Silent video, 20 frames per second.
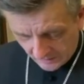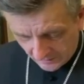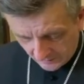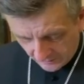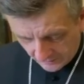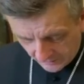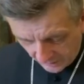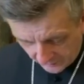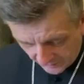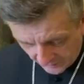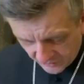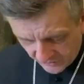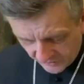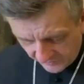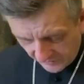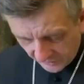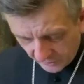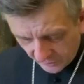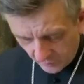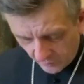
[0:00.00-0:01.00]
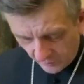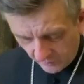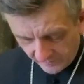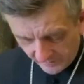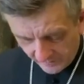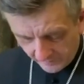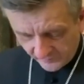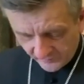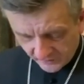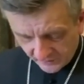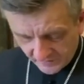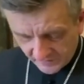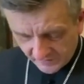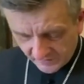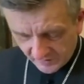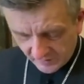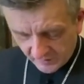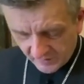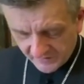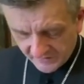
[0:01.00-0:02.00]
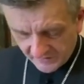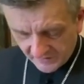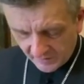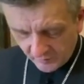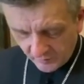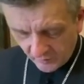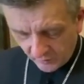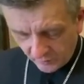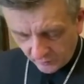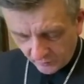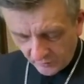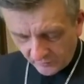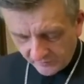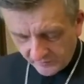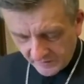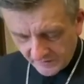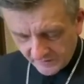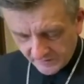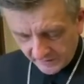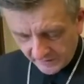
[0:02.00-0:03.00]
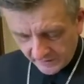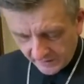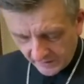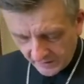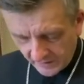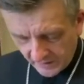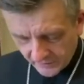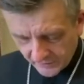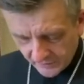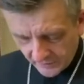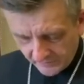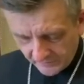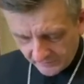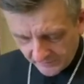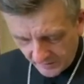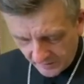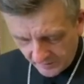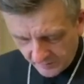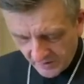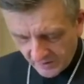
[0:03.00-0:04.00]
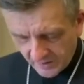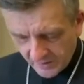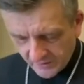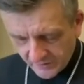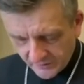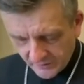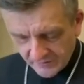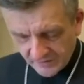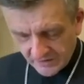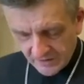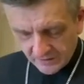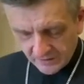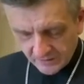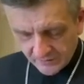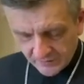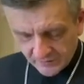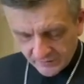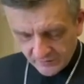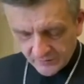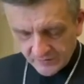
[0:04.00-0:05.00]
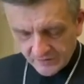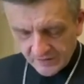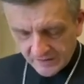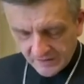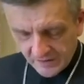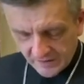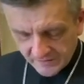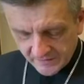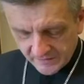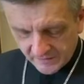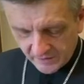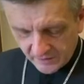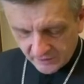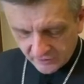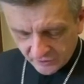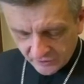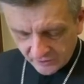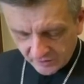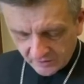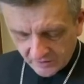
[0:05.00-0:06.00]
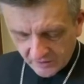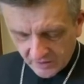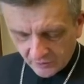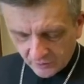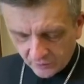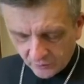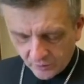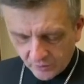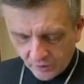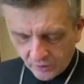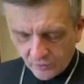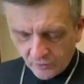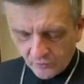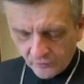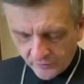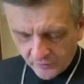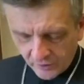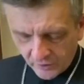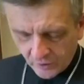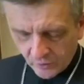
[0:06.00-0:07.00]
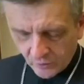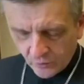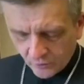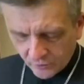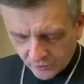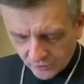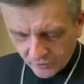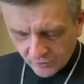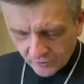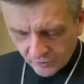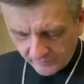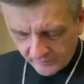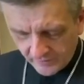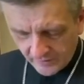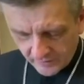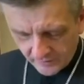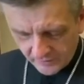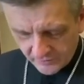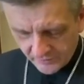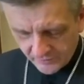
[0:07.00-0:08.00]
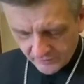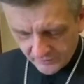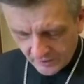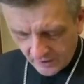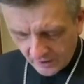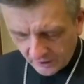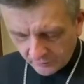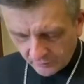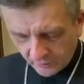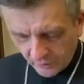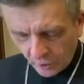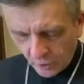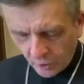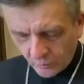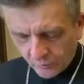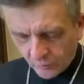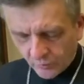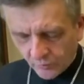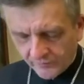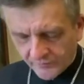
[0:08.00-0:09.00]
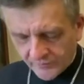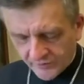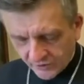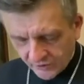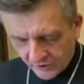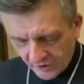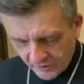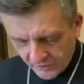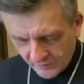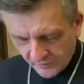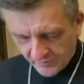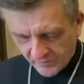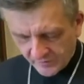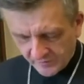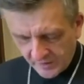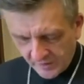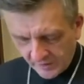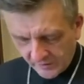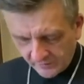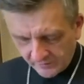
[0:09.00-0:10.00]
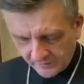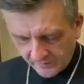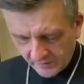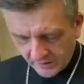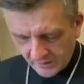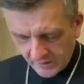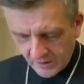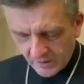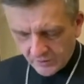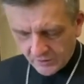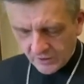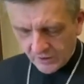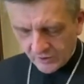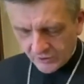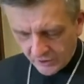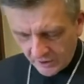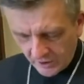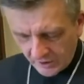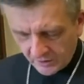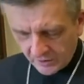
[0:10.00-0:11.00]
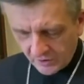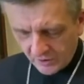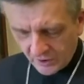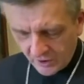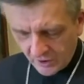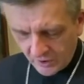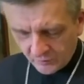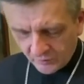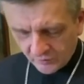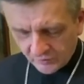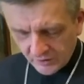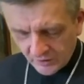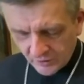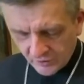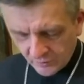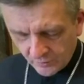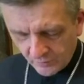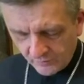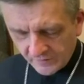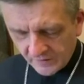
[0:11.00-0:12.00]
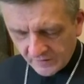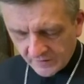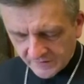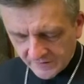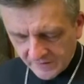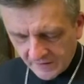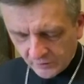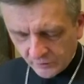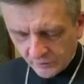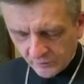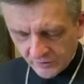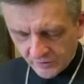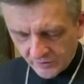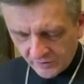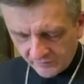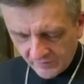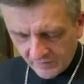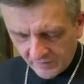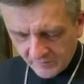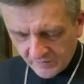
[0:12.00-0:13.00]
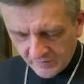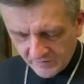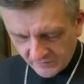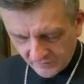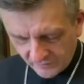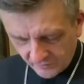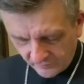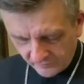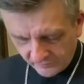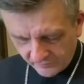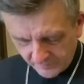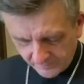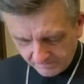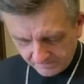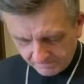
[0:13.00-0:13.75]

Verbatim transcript: Niech będzie wiadomo Wam wszystkim i całemu ludowi Izraela, że w imię Jezusa Chrystusa Nazarejczyka, którego Wy ukrzyżowaliście, a którego Bóg wskrzesił z martwych, że dzięki niemu ten człowiek stanął przed wami zdrowym.